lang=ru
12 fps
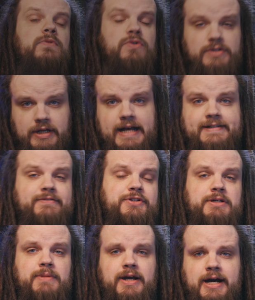Ну,
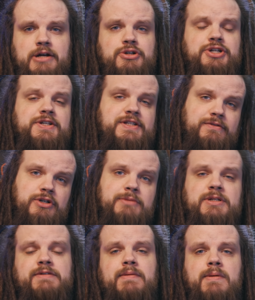здравствуйте, мои хорошие! Сегодня
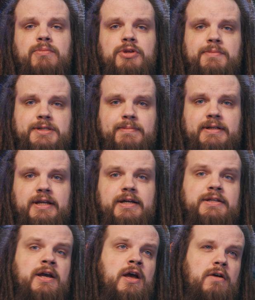мы с вами будем
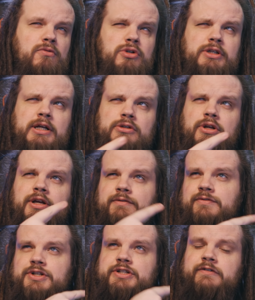смотреть, вот, который
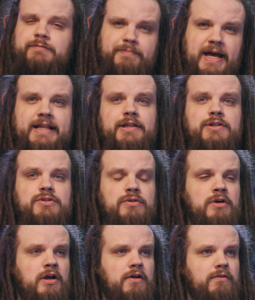вышел в пятницу,
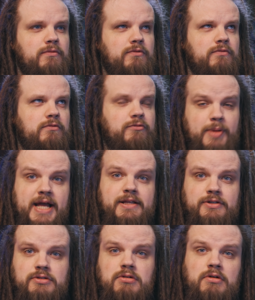в
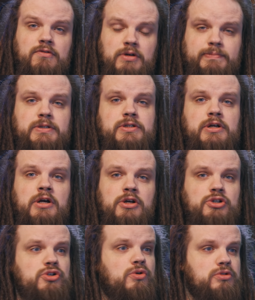пятницу выпуск
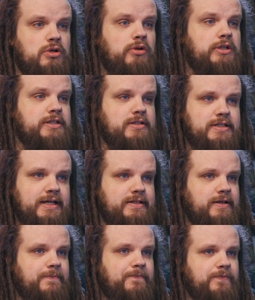шел «Голос
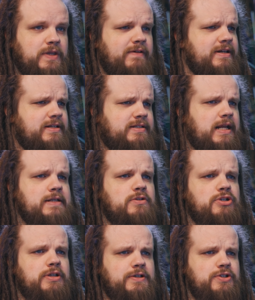дети». Давайте сразу
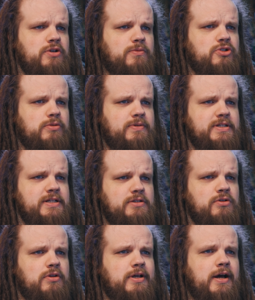же начнем, чтобы здесь
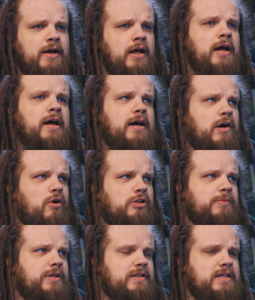долго
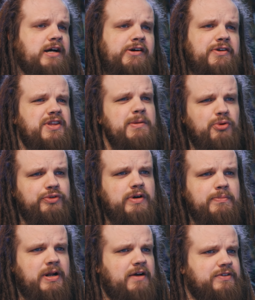ротом не разговаривать. Не буду вам
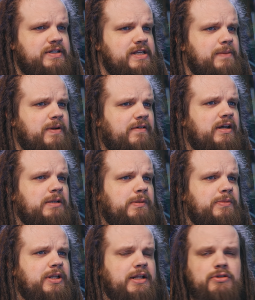про авторские права
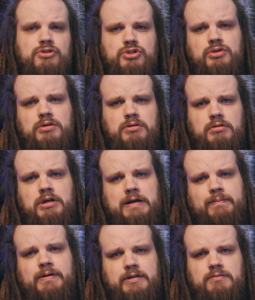напоминать то, что как
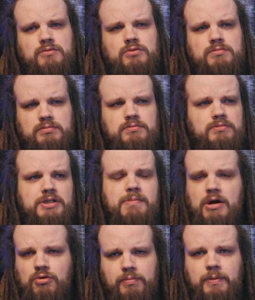бы, ну, не
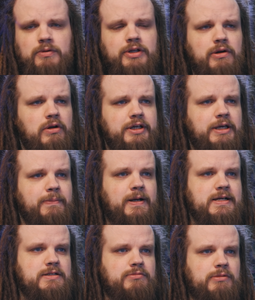могу полные ролики
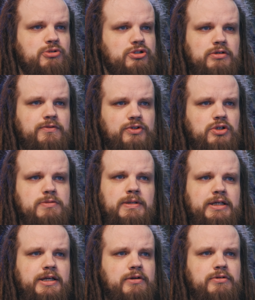показывать, потому что видос
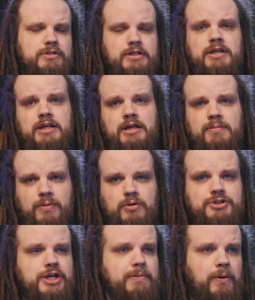блокируется и
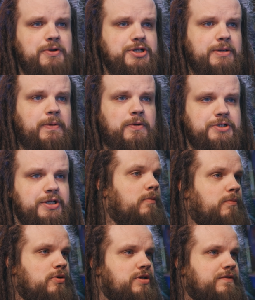прочее, прочее, прочее.
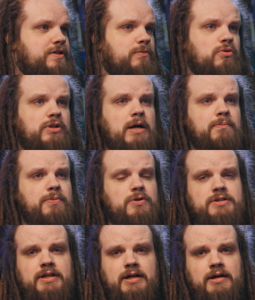Плюс ко всему, нам
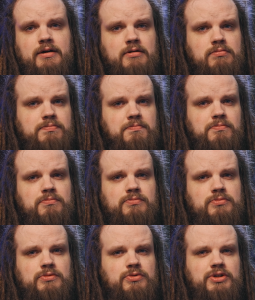просто
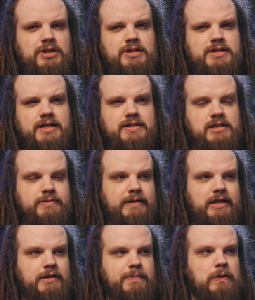ну, не интересно
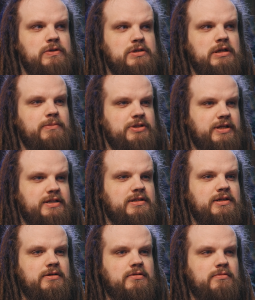смотреть полностью, нам
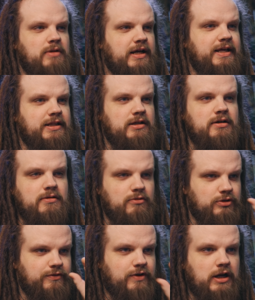интересны какие-то
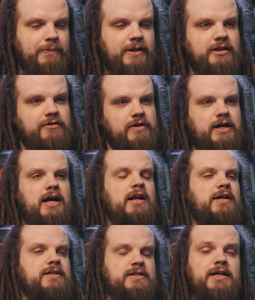вот фрагменты
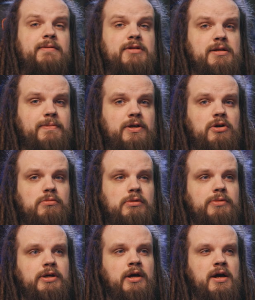вокальные с какими-то
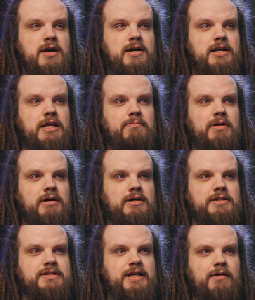приемами, либо
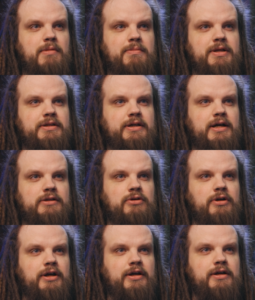те моменты,
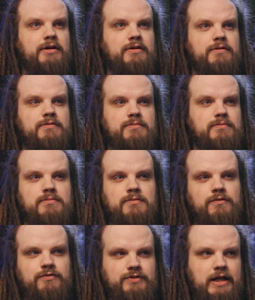которые
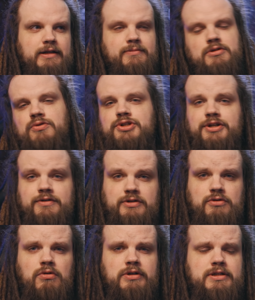в данном случае с
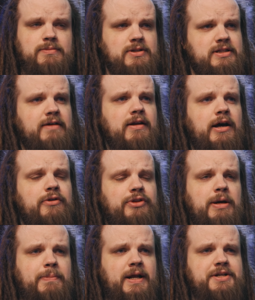голосом заставляют
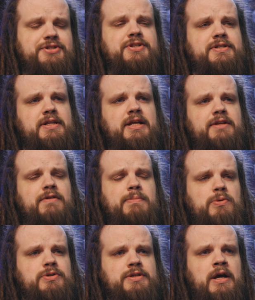напрячься и задать
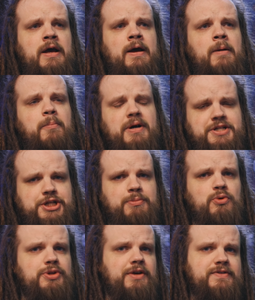вопрос,
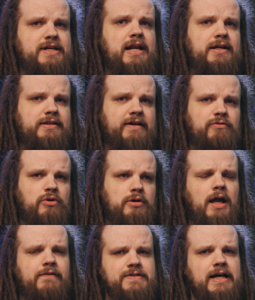почему не взяли того,
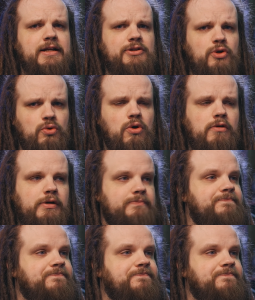а взяли другого.